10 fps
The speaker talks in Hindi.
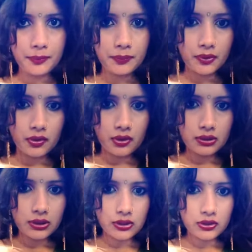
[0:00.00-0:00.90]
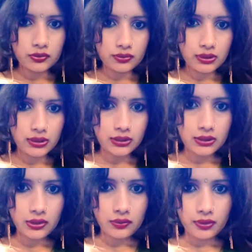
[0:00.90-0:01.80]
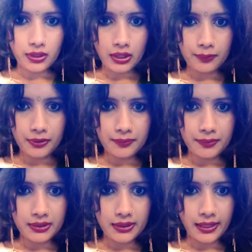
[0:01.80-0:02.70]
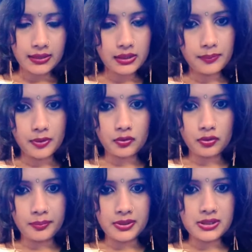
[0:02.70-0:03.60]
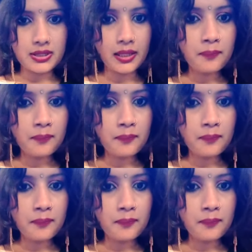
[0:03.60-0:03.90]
में बहुत ही सुंदर लग रही कि आपकी बेटी कैसे बिल्कुल मस्त है